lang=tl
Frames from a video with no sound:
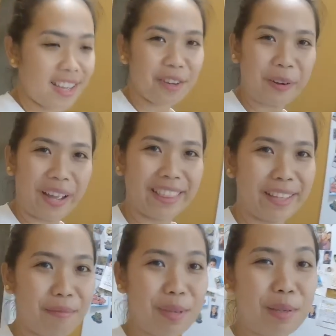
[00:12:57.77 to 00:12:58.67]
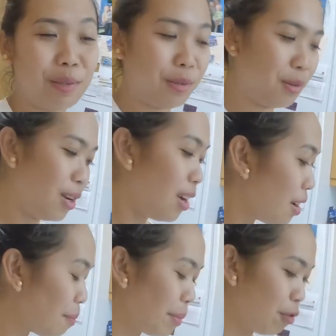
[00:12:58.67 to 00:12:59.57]
Ayan yung ating Mixo.
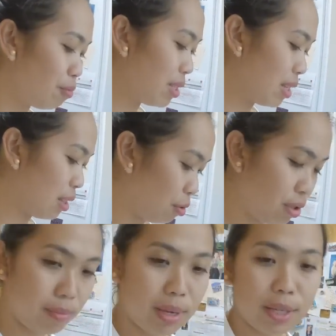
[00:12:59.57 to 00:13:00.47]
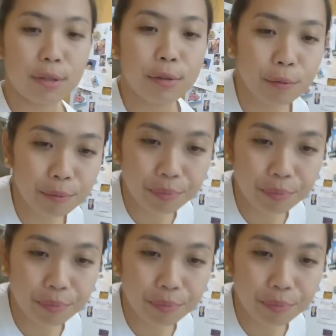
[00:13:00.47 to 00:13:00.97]
Nakaka-proud minsan pa si Mixo.